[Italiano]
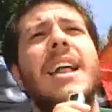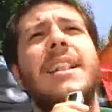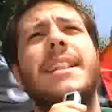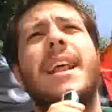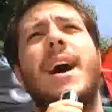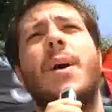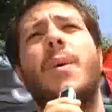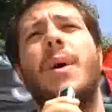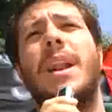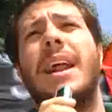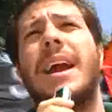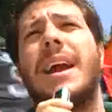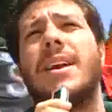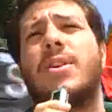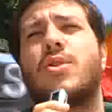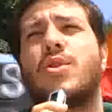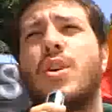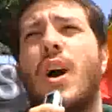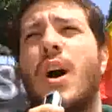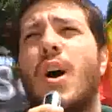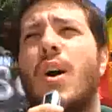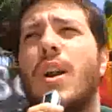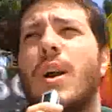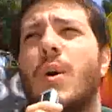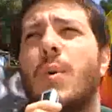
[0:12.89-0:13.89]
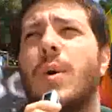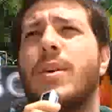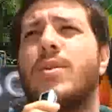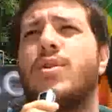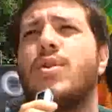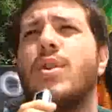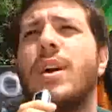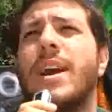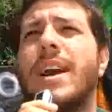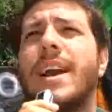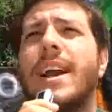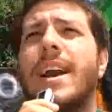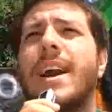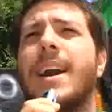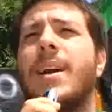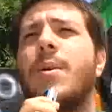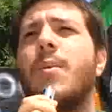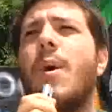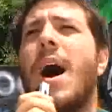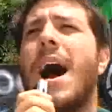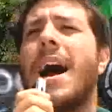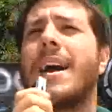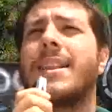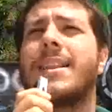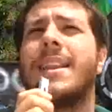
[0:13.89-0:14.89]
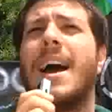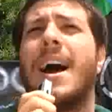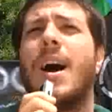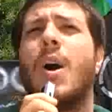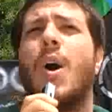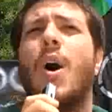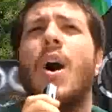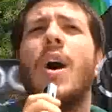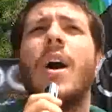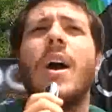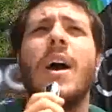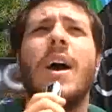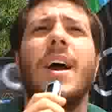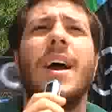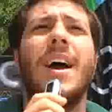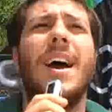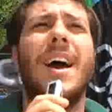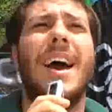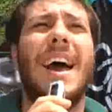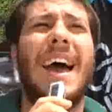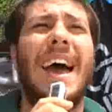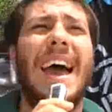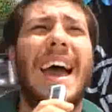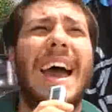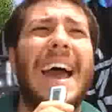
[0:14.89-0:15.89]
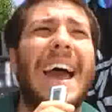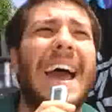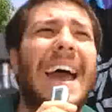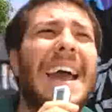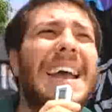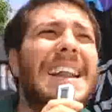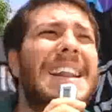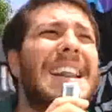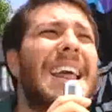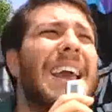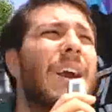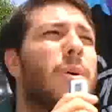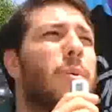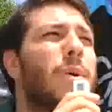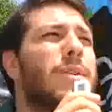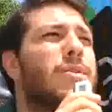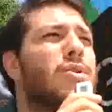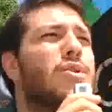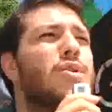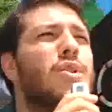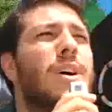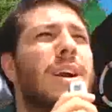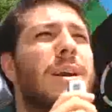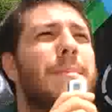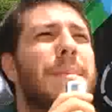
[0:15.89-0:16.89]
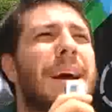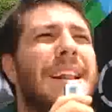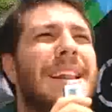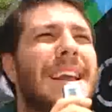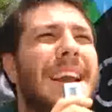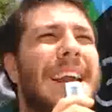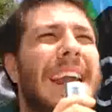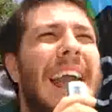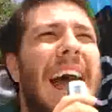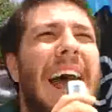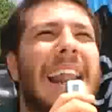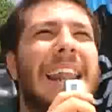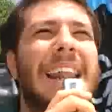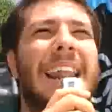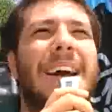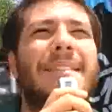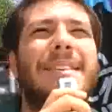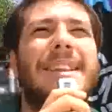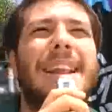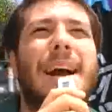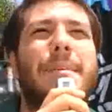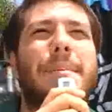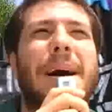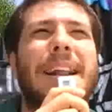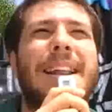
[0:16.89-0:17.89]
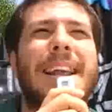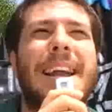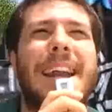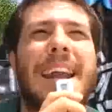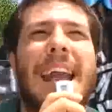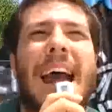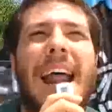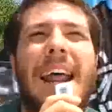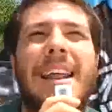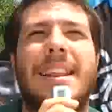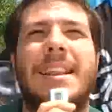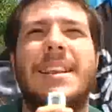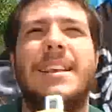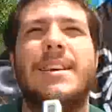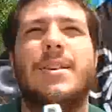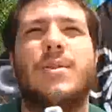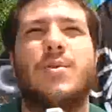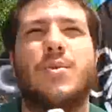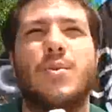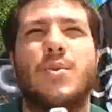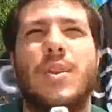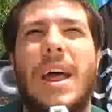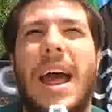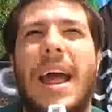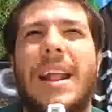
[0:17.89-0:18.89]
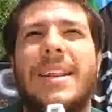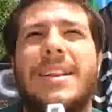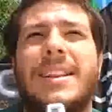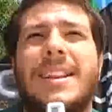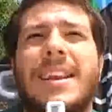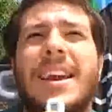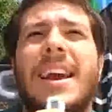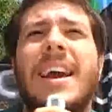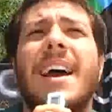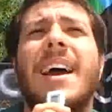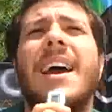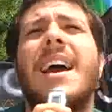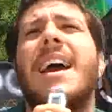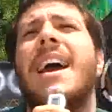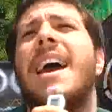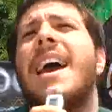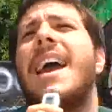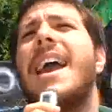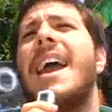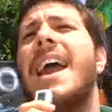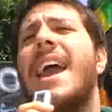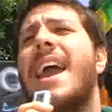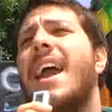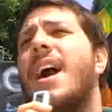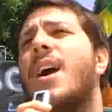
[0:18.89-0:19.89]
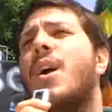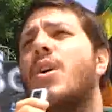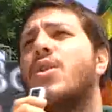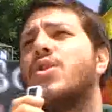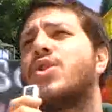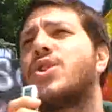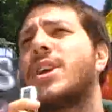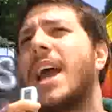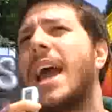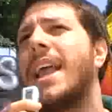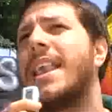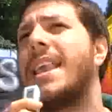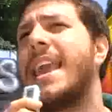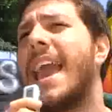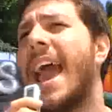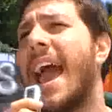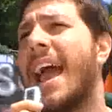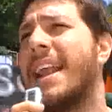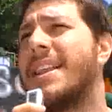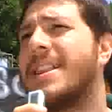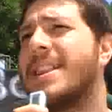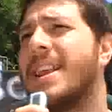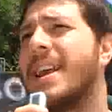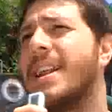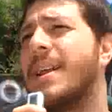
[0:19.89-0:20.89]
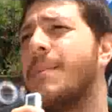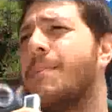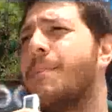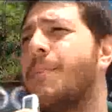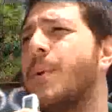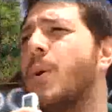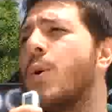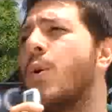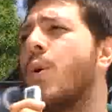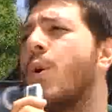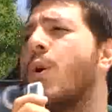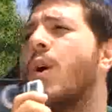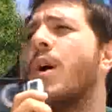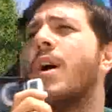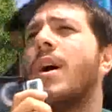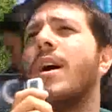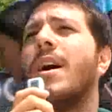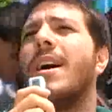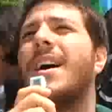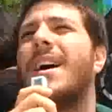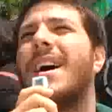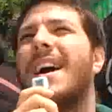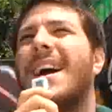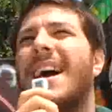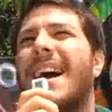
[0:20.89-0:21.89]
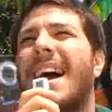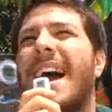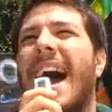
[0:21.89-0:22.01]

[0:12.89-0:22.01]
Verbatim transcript: da quelle che sono le questioni che riguardano eh, le questioni materiali, la vita materiale degli studenti e non c'è niente di più eh,